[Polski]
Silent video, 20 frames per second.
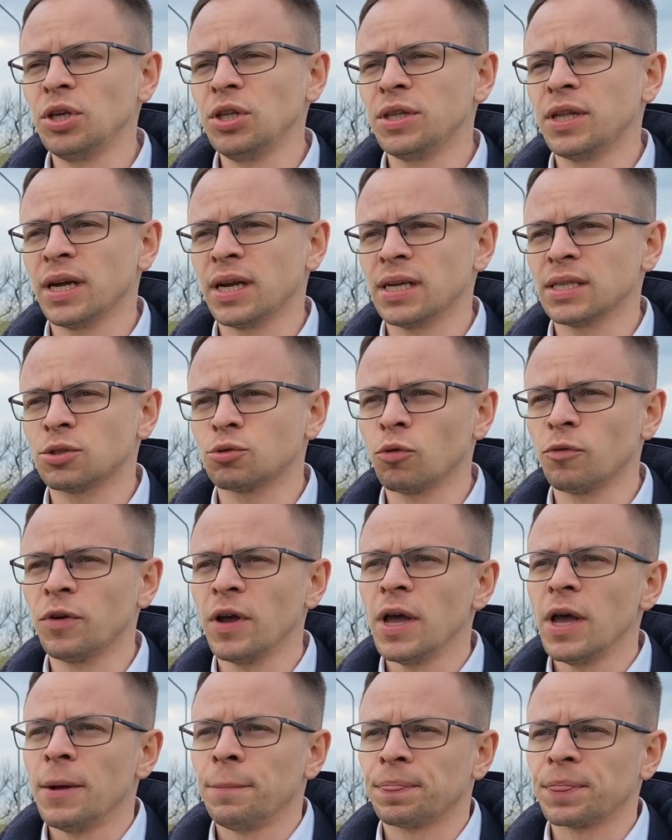
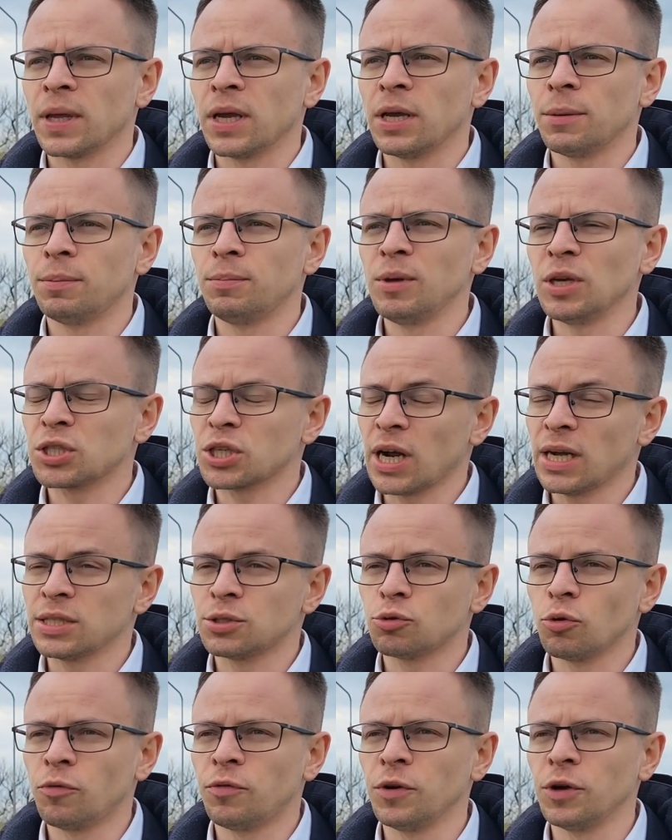interesów
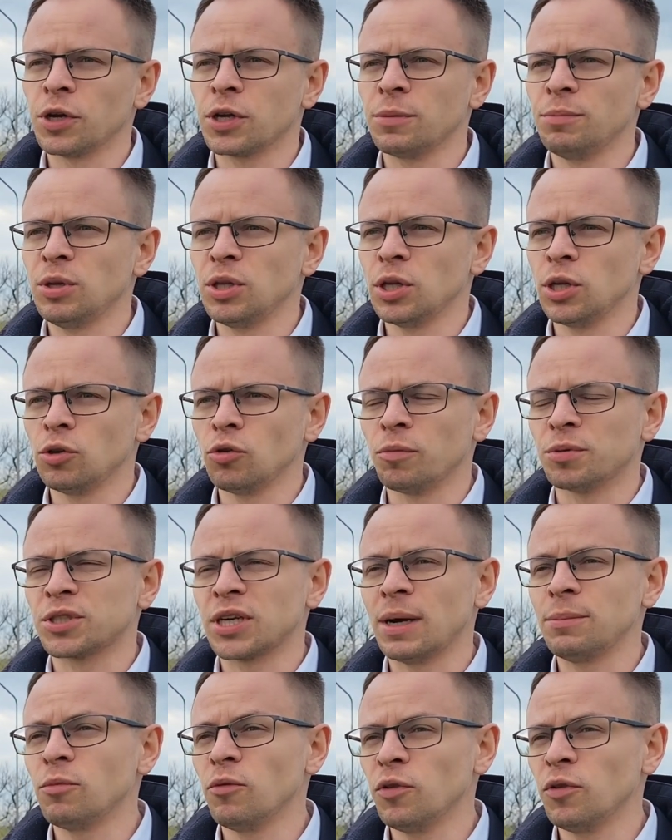mieszkańców gminy Lubsza.